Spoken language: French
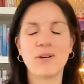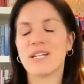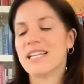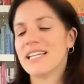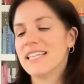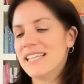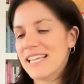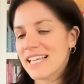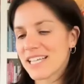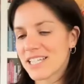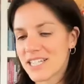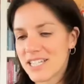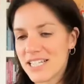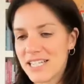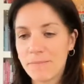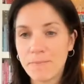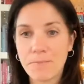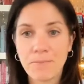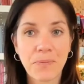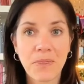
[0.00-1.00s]

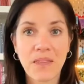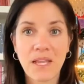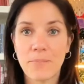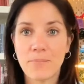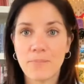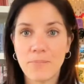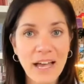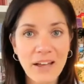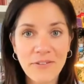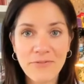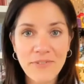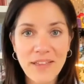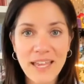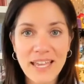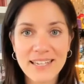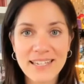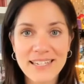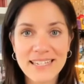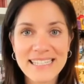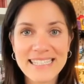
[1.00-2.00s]
d'énergie, parfait.
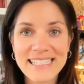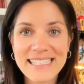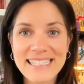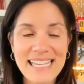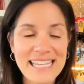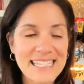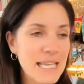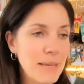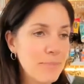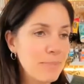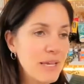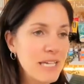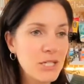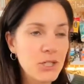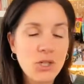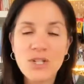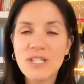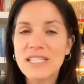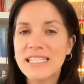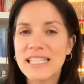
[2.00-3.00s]
Ça s'appelle
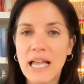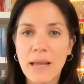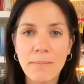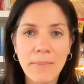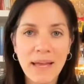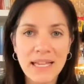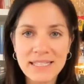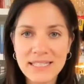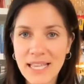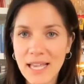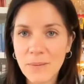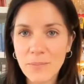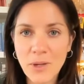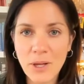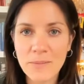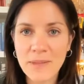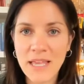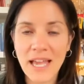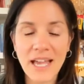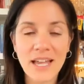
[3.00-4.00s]
juste la matière
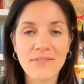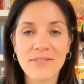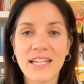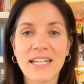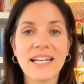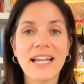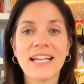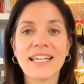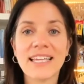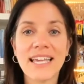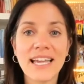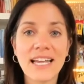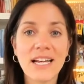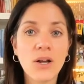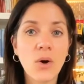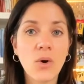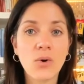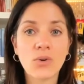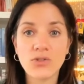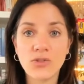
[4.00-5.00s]
première avec laquelle
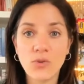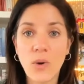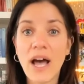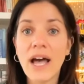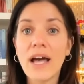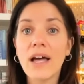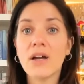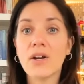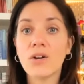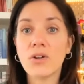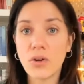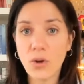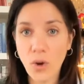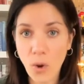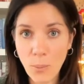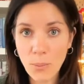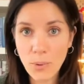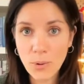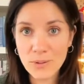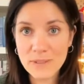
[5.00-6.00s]
on doit
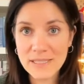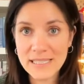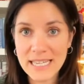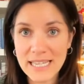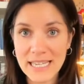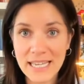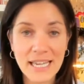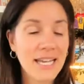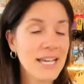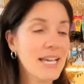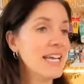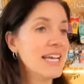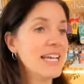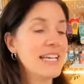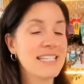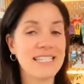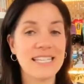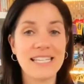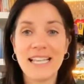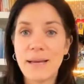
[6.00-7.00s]
composer.
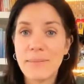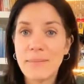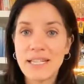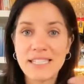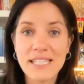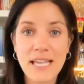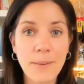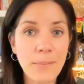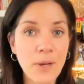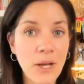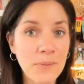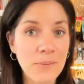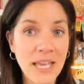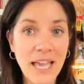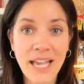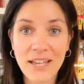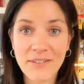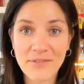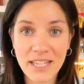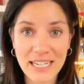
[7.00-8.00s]
C'est de la matière première
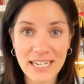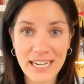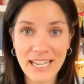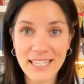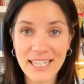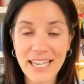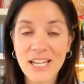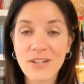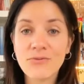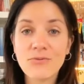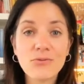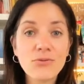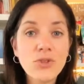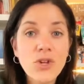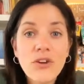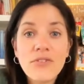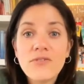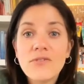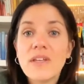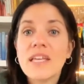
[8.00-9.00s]
avec laquelle vous
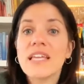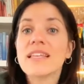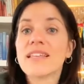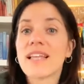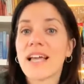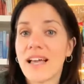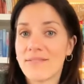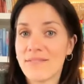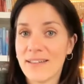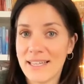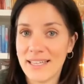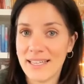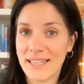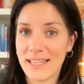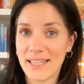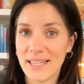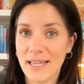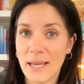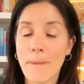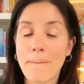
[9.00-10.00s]
devez
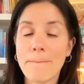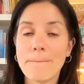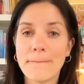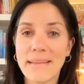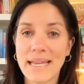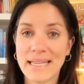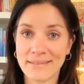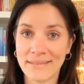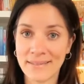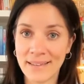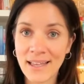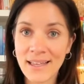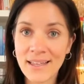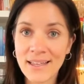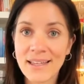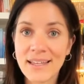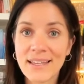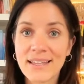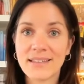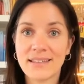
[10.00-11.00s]
travailler. Maintenant,
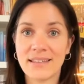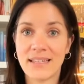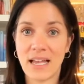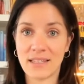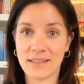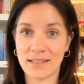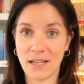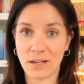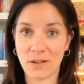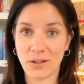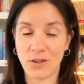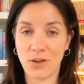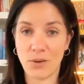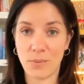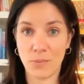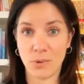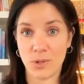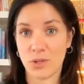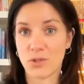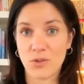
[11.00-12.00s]
en tant que
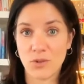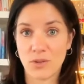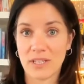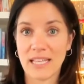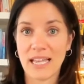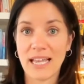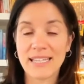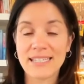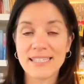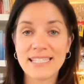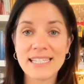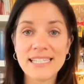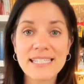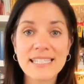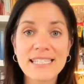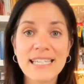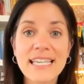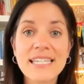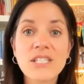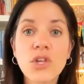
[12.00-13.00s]
posture d'artiste,
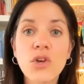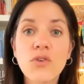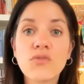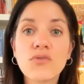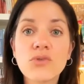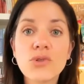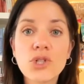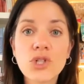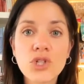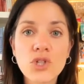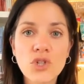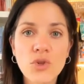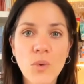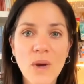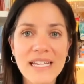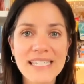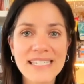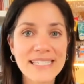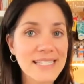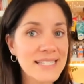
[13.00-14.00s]
qu'est-ce que vous
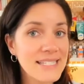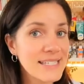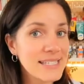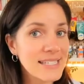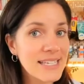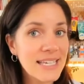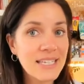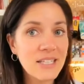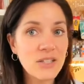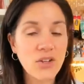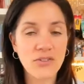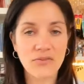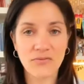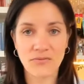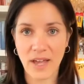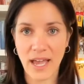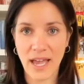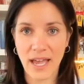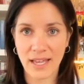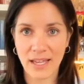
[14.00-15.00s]
choisissez de
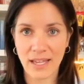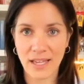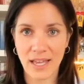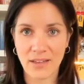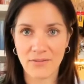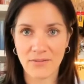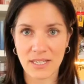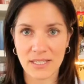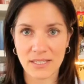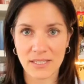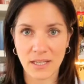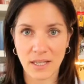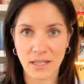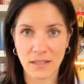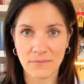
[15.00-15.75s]
faire avec ça?